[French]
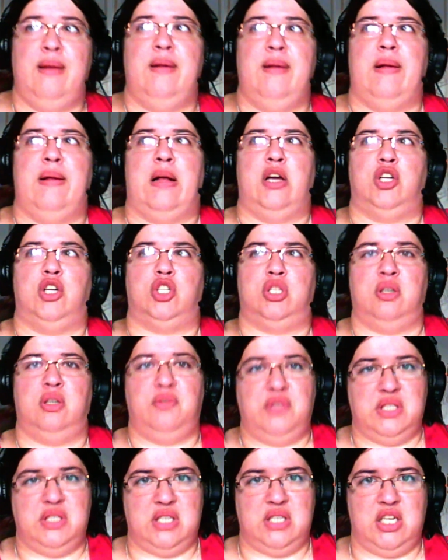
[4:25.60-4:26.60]

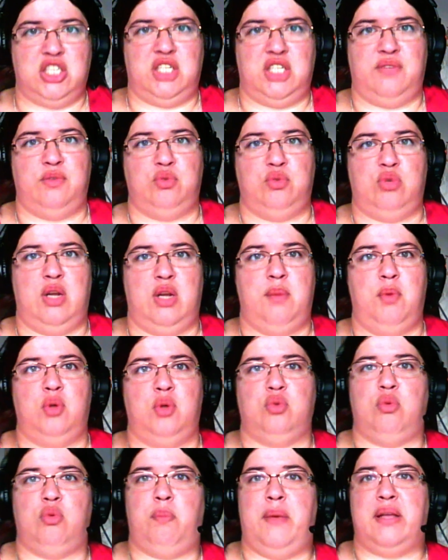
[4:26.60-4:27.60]
j'envisage éventuellement
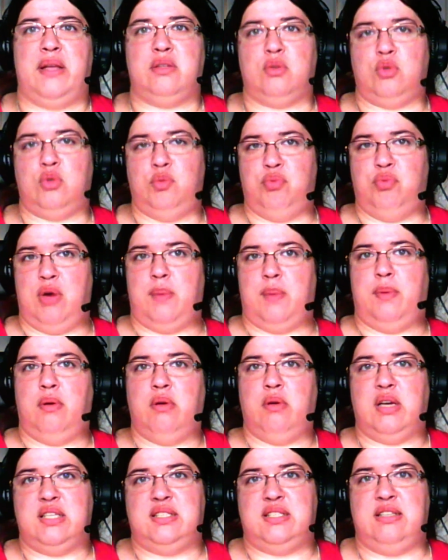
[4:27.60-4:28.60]
de perdre du poids
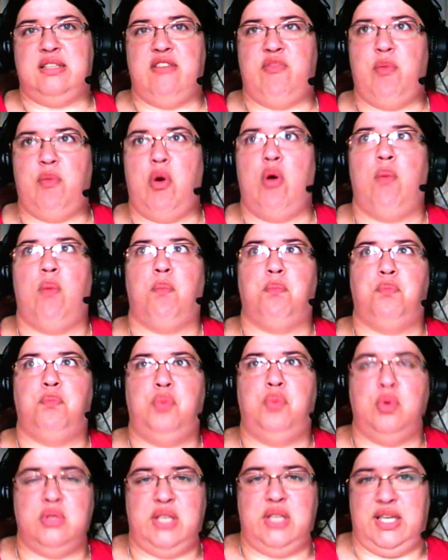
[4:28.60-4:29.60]
progressivement
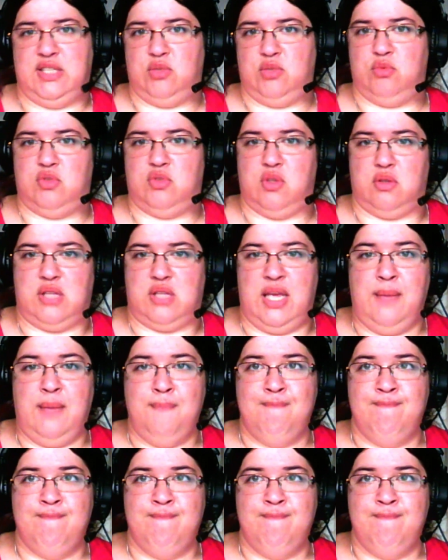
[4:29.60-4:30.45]
pour des raisons de santé,